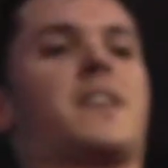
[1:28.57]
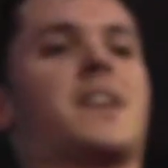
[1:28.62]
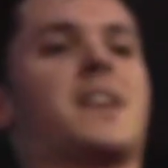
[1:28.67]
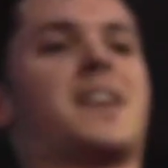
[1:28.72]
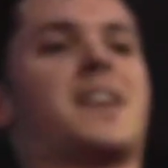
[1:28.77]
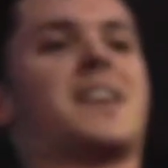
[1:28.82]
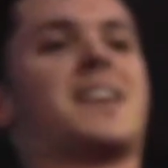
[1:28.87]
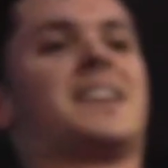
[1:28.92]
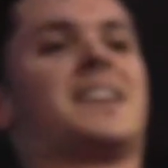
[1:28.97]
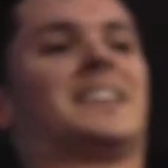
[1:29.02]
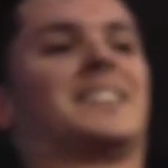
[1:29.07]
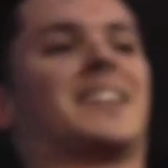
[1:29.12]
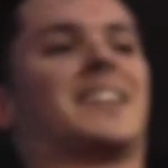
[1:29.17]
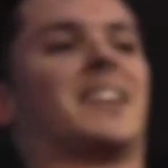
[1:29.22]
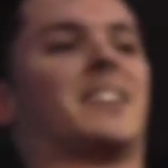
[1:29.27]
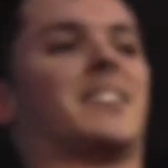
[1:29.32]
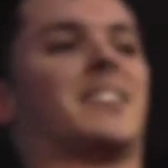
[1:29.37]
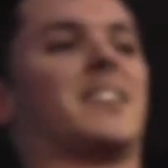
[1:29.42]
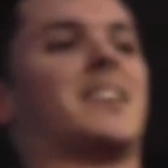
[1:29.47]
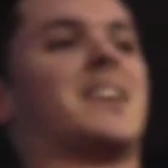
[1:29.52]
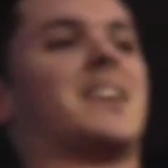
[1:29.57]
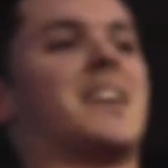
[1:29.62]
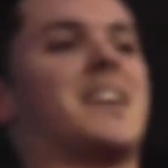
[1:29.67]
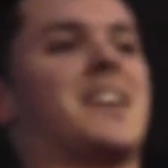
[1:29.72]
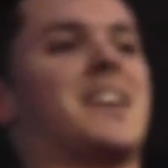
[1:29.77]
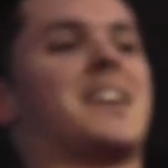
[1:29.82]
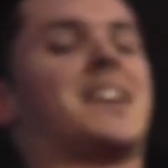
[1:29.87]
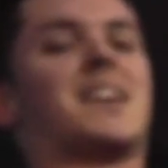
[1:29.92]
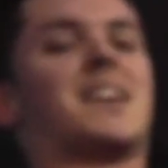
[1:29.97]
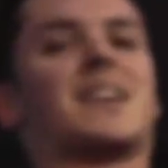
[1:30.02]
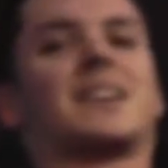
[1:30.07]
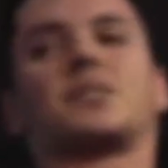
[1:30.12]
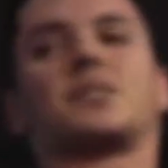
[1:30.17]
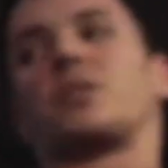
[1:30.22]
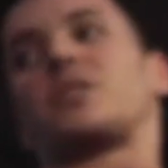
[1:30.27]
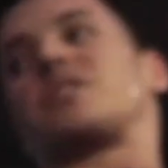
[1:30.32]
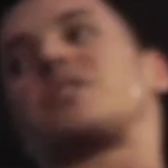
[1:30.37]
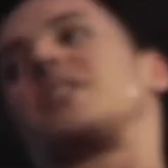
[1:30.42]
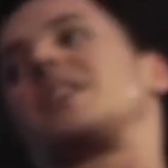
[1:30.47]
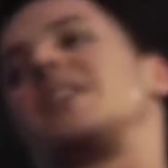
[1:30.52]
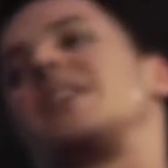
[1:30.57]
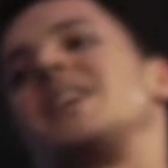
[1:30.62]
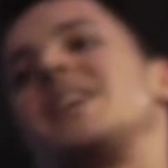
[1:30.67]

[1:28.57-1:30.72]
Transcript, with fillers: क्या होता है कि एक्सरसाइज हो जाता है यह